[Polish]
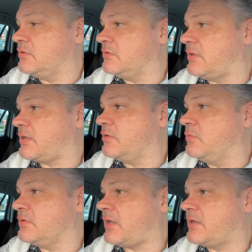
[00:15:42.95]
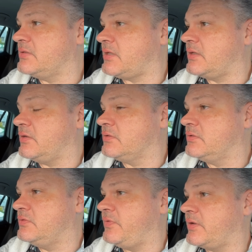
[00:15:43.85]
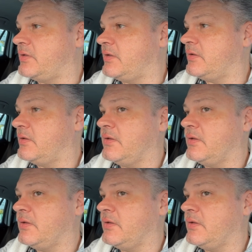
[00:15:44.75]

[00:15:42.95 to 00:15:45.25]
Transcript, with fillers: taki, jaki, taki oddźwięk, nie? Mhm.